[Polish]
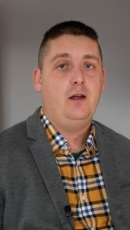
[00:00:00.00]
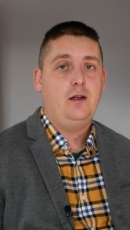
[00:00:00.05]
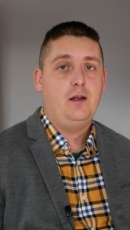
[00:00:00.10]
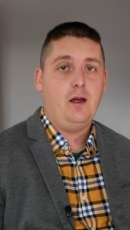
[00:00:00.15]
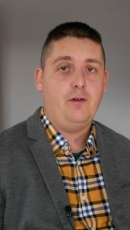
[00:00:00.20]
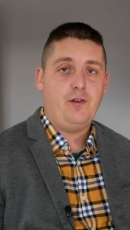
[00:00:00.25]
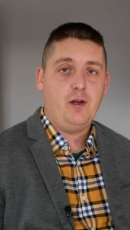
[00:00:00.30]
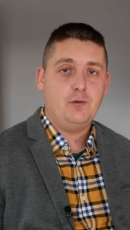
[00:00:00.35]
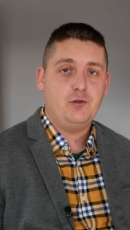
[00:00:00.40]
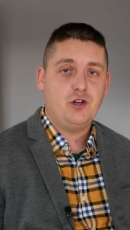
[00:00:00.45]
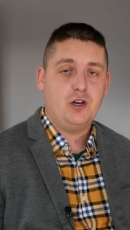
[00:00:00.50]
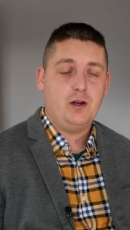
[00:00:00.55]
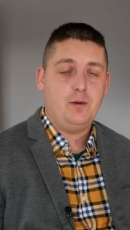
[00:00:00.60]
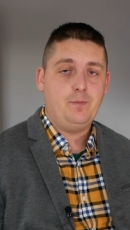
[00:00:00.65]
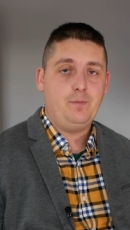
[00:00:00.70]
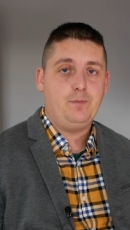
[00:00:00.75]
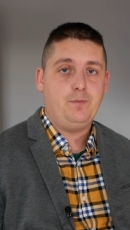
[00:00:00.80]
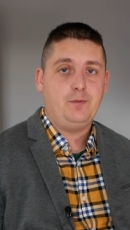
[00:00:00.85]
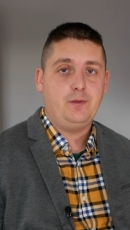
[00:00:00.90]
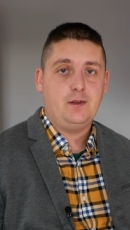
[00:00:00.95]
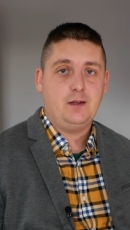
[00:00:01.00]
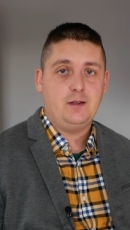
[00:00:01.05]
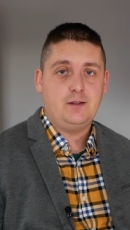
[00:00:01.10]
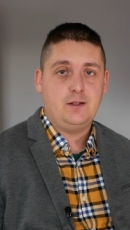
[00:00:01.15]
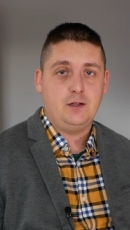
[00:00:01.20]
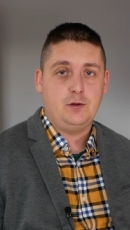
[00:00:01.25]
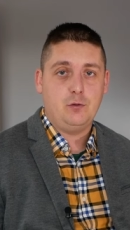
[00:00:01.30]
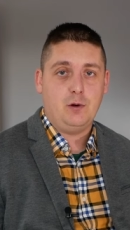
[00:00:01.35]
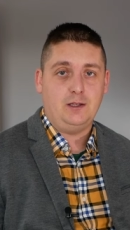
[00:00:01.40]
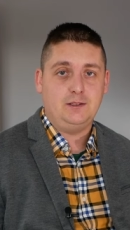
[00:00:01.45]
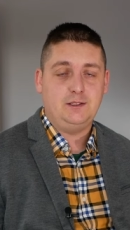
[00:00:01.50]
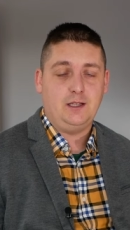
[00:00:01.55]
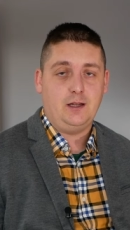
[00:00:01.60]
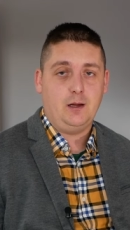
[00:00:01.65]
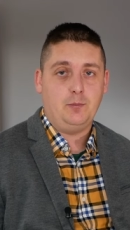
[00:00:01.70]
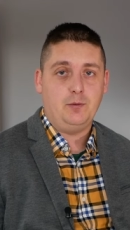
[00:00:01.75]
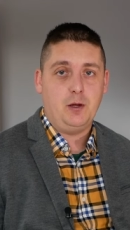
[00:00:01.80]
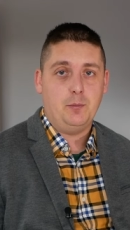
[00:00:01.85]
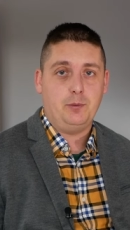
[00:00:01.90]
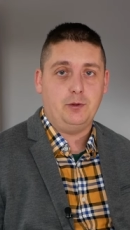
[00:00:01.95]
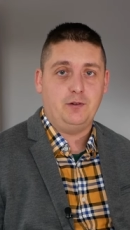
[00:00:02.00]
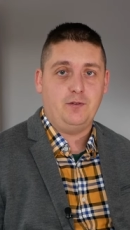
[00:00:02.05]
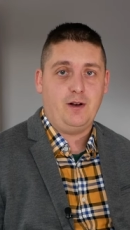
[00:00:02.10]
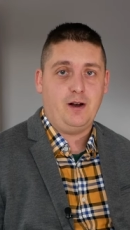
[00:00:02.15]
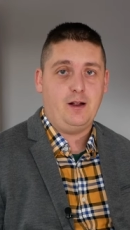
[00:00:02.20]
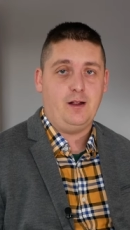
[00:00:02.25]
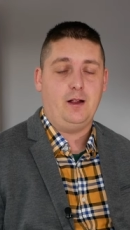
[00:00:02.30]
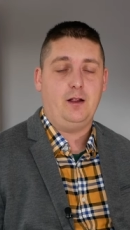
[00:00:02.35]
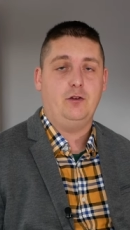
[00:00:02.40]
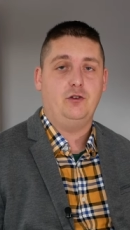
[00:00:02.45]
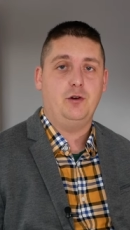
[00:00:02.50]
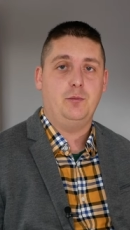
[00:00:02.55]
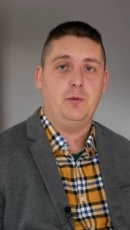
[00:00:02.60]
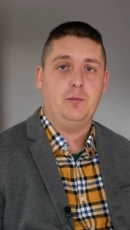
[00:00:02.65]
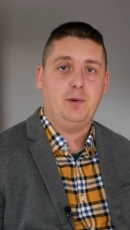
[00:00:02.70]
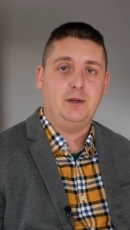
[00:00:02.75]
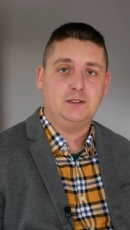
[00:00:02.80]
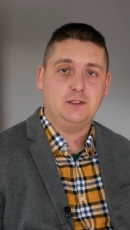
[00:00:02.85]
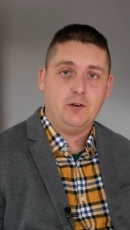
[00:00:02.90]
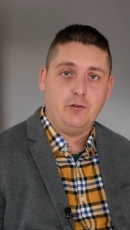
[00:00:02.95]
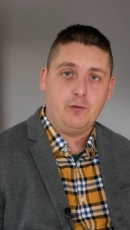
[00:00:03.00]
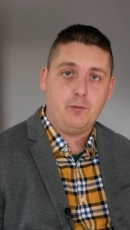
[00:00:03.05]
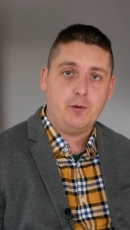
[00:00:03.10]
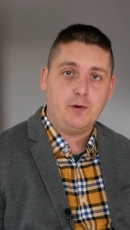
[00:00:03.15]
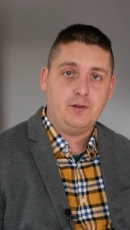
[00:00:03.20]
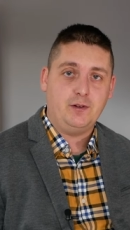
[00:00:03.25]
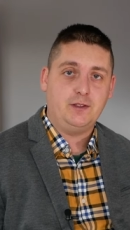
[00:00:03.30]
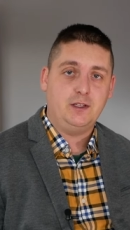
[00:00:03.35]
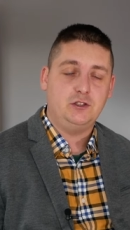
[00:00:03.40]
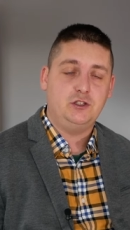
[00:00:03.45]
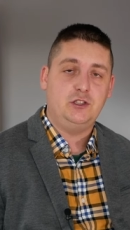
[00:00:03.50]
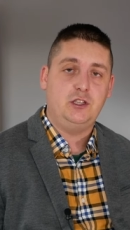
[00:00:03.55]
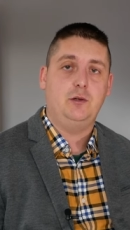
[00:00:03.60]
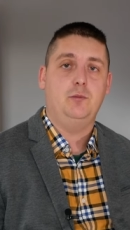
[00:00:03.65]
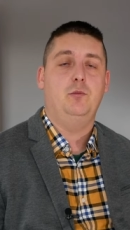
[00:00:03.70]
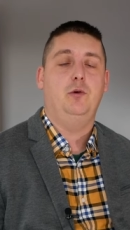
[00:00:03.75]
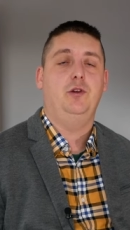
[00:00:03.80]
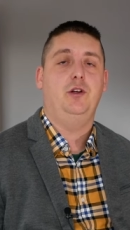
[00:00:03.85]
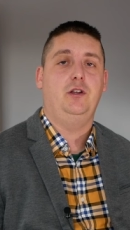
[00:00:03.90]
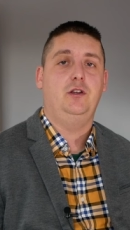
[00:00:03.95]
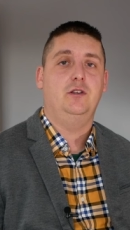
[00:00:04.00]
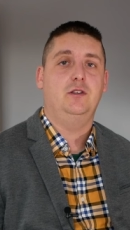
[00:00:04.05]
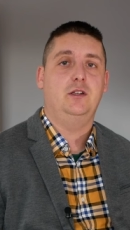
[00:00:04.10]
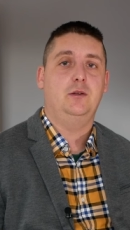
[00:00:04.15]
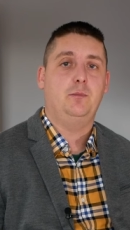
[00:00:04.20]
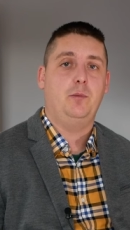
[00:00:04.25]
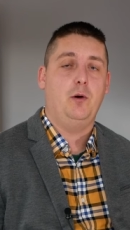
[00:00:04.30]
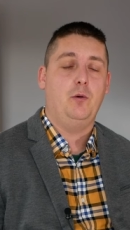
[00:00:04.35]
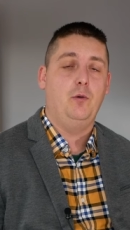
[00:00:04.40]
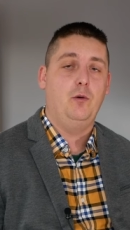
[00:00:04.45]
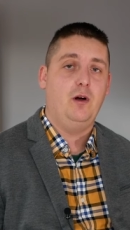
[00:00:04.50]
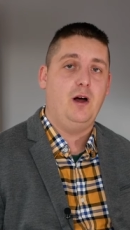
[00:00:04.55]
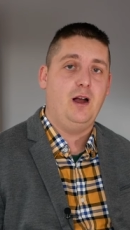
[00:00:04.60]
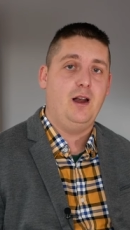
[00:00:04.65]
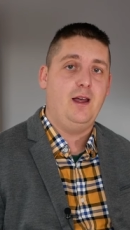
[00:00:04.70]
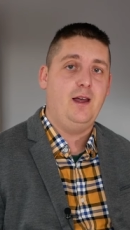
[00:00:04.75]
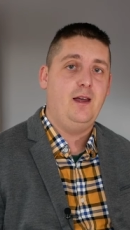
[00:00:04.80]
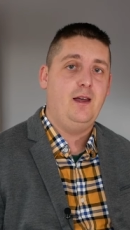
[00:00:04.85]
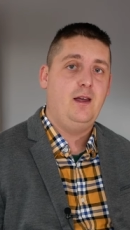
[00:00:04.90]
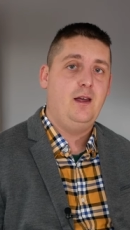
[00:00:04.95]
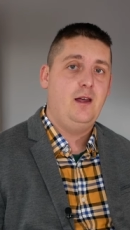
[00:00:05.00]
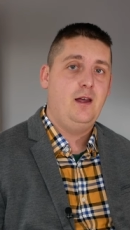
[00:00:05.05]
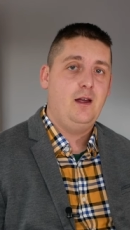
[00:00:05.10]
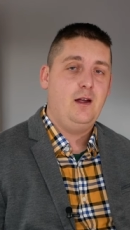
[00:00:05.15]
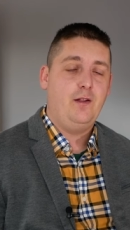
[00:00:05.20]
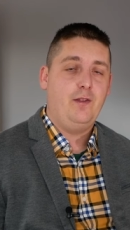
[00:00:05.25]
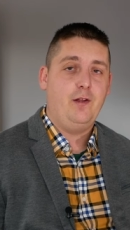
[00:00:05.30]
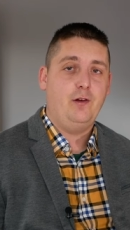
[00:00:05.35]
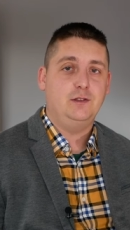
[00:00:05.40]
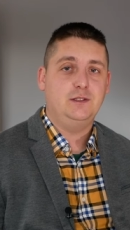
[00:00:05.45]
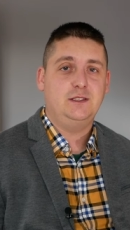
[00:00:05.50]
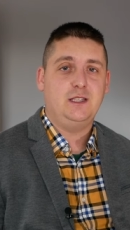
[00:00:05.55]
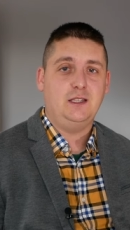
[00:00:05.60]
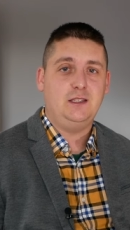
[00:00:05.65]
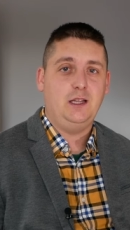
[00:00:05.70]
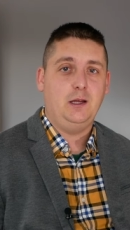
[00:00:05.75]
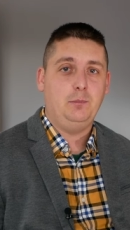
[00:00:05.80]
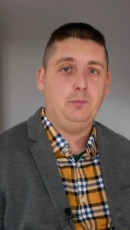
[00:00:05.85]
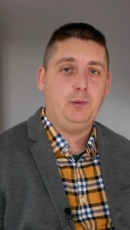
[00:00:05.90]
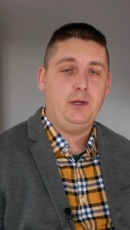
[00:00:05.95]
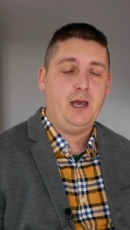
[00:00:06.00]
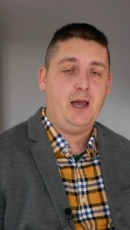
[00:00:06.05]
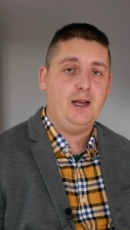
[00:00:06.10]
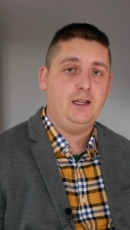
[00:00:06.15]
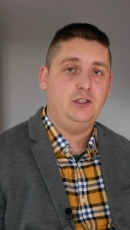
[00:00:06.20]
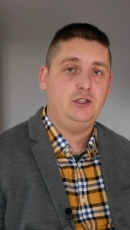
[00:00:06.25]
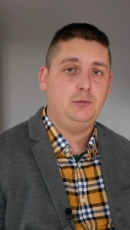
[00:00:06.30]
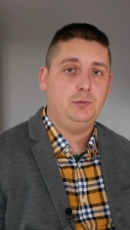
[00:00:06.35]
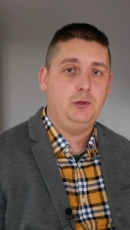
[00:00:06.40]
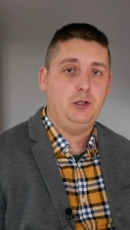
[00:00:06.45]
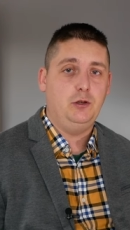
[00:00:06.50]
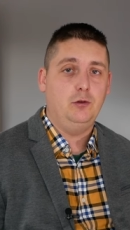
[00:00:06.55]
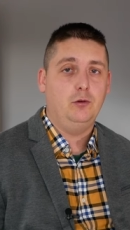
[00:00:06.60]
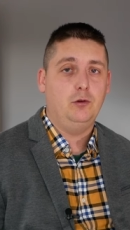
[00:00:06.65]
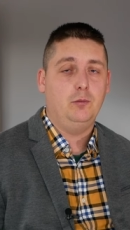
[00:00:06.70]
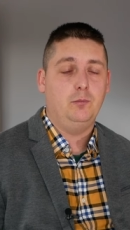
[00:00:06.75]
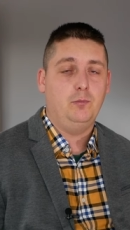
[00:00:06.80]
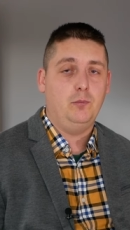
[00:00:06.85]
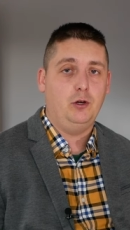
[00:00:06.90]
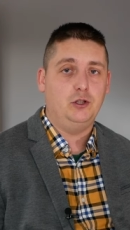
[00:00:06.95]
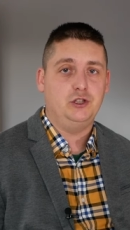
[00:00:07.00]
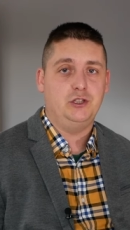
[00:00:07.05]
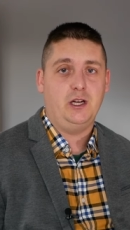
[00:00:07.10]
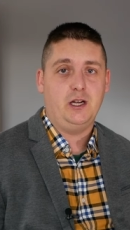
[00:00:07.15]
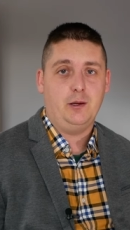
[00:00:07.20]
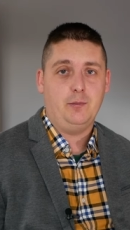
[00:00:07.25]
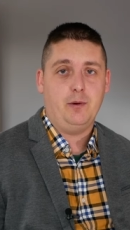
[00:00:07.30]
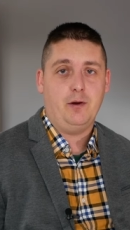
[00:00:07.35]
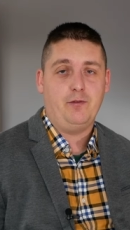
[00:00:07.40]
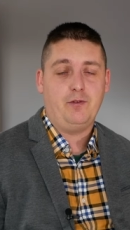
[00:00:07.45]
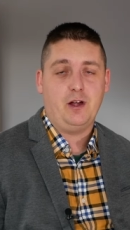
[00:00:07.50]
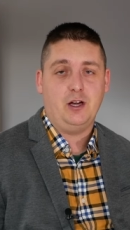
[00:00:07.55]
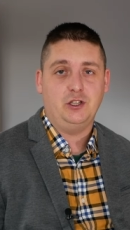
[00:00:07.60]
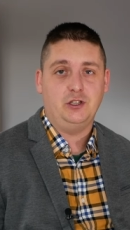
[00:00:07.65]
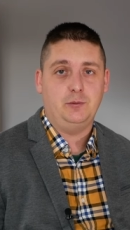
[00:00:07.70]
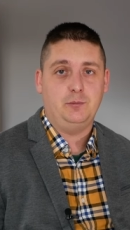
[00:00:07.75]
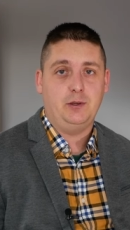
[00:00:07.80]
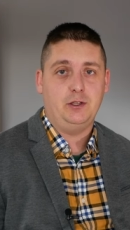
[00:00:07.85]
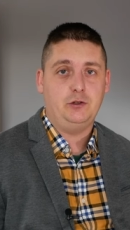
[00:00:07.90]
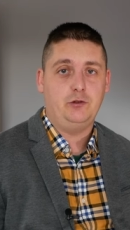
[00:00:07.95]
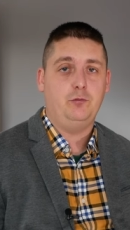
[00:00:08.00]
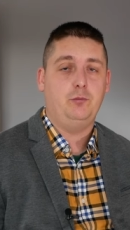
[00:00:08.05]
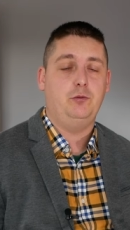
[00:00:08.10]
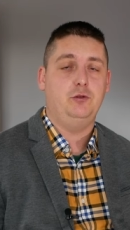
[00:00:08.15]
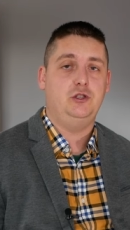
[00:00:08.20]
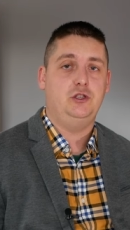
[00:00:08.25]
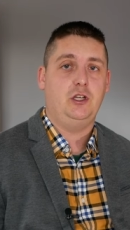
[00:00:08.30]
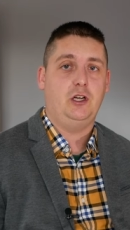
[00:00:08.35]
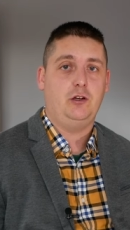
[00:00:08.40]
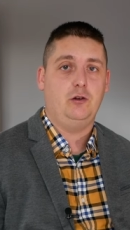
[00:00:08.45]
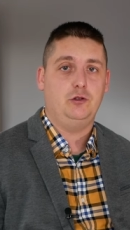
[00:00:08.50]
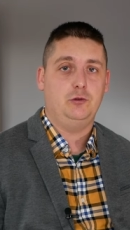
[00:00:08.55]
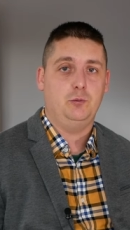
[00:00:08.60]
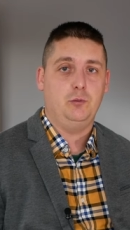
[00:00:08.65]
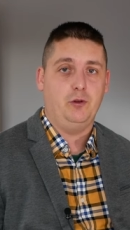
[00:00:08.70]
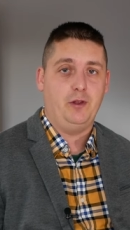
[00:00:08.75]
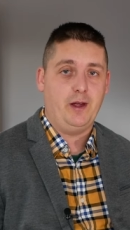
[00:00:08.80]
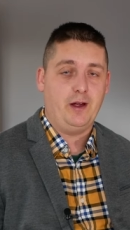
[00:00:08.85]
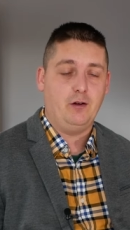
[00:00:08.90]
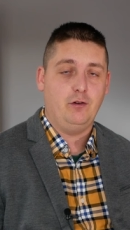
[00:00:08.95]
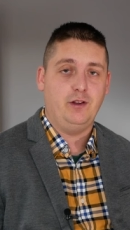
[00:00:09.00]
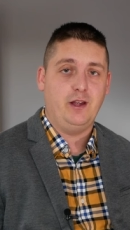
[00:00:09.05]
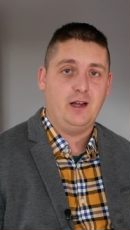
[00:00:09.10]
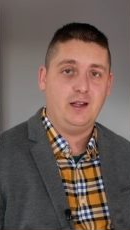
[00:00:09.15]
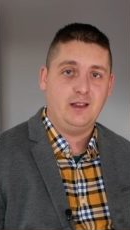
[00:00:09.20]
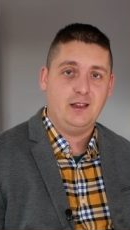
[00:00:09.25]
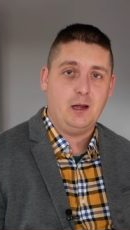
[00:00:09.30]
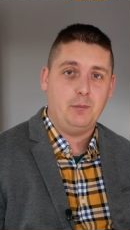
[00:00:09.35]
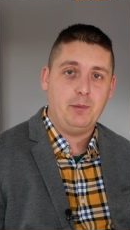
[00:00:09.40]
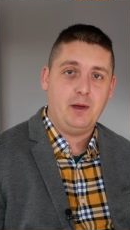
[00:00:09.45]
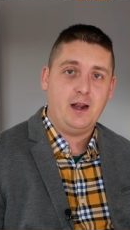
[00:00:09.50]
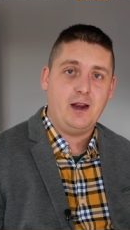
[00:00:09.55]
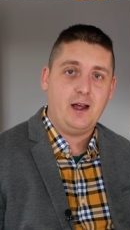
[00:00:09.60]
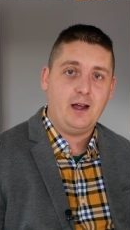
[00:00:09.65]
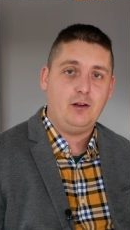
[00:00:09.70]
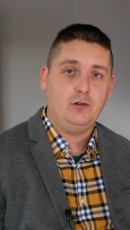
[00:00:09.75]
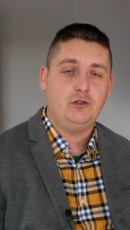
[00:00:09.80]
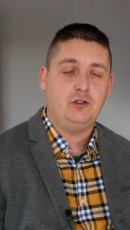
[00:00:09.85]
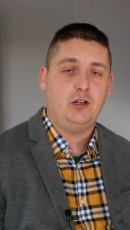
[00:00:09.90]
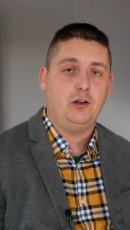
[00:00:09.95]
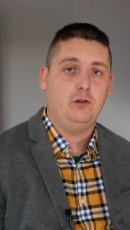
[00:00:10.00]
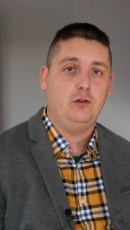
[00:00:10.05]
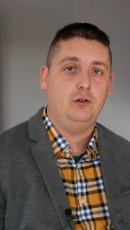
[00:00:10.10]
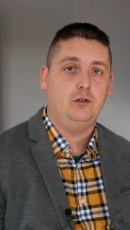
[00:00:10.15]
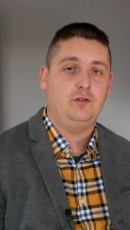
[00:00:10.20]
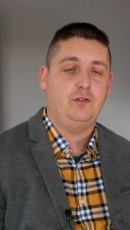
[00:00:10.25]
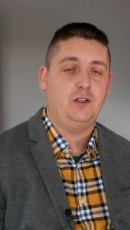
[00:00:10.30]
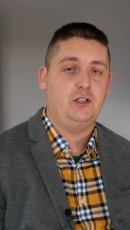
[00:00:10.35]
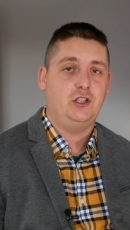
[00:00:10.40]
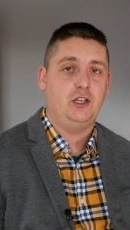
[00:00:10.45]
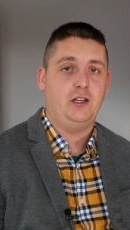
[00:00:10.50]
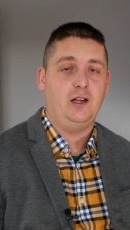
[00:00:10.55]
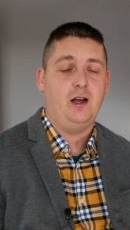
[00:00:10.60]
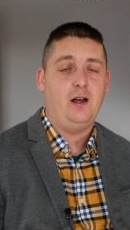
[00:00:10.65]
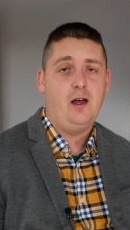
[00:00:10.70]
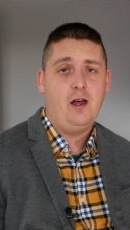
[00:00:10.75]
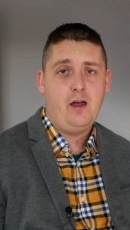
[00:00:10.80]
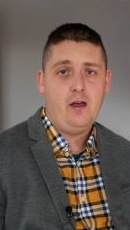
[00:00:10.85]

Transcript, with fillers: Ja wiem, że sytuacja nam nie pozwala na to, żeby masowo wprowadzać tych młodych do zespołu, ale na ostatnie 5 minut można chyba w każdym meczu wpuścić jakiegoś młodego, niech nabiera jakiegoś tego doświadczenia.